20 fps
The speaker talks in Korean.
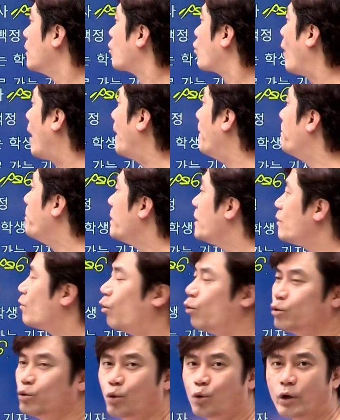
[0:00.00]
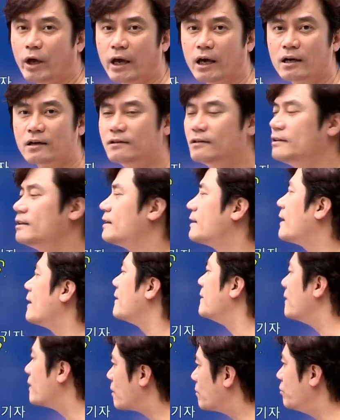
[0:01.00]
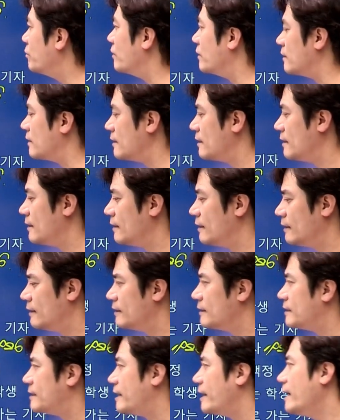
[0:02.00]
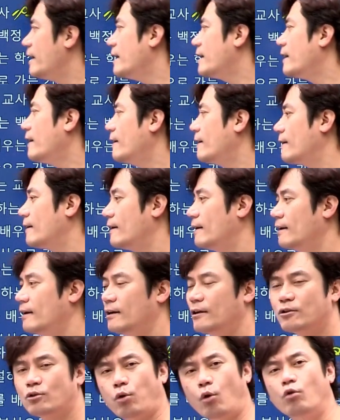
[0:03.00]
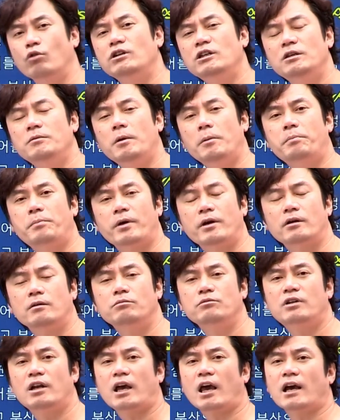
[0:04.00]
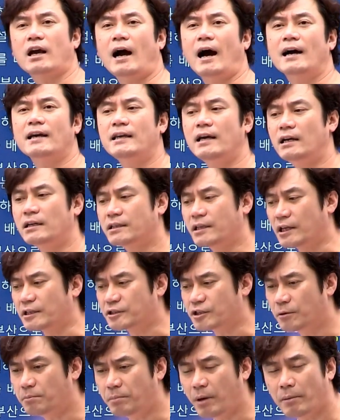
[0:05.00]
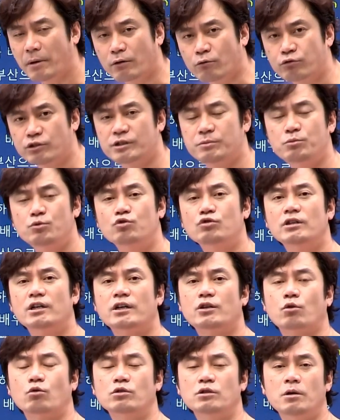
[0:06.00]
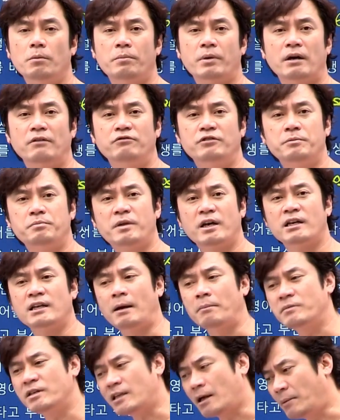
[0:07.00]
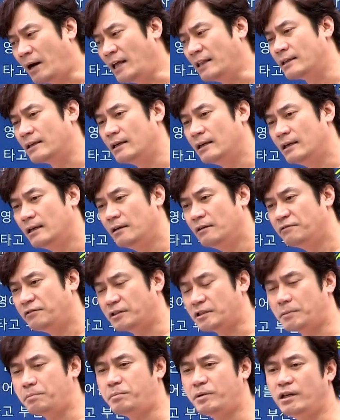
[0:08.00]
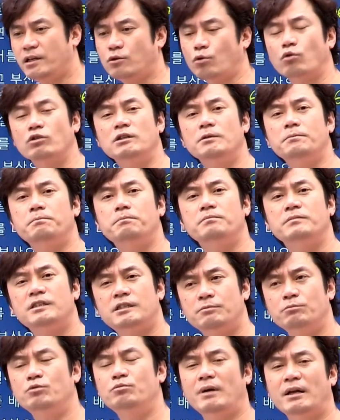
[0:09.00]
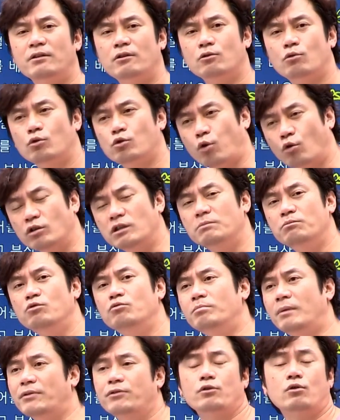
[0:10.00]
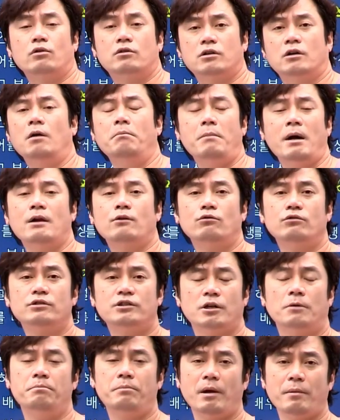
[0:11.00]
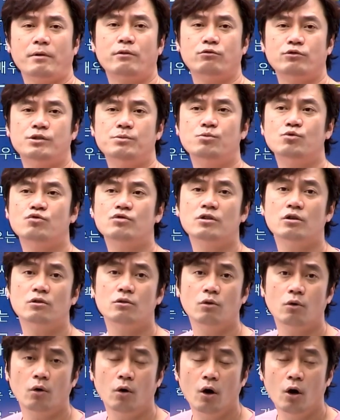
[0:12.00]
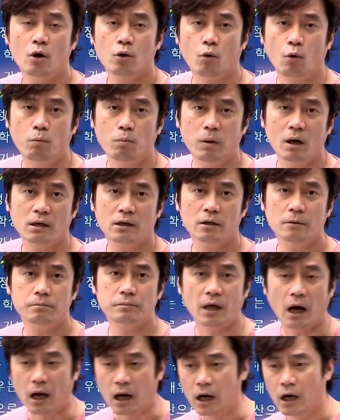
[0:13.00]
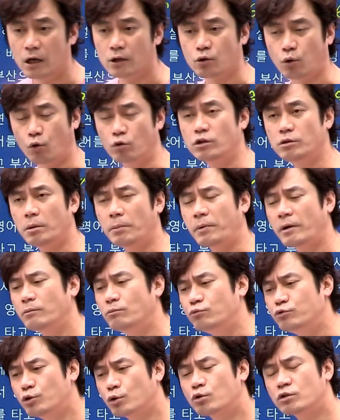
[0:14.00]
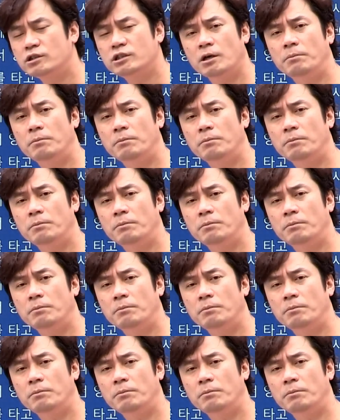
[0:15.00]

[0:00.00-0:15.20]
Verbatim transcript: 관민공동회 그러니까 여러분 제가 독립협회 여러분들에게 강의할 때 1896년에 독립협회가 수립되긴 합니다만 서재필이 독립 신문 만들고 독립문 만들고 그것 말고는 1896년으로 공부할 게 없다. 독립협회는 무조건